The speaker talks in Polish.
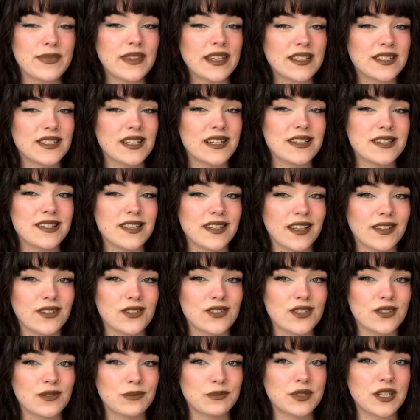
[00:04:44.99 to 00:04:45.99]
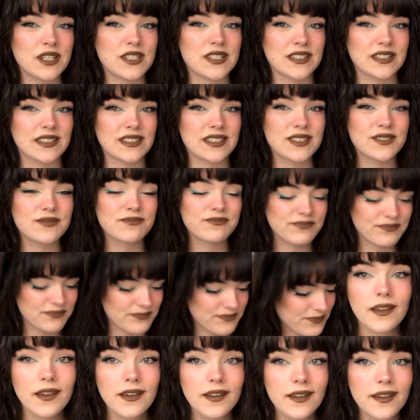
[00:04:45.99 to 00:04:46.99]
Także liczę na to, że ją przeczytasz
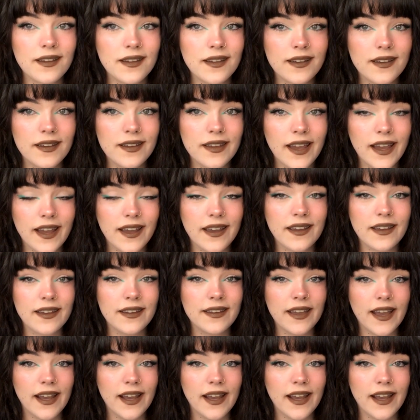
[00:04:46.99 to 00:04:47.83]
jak,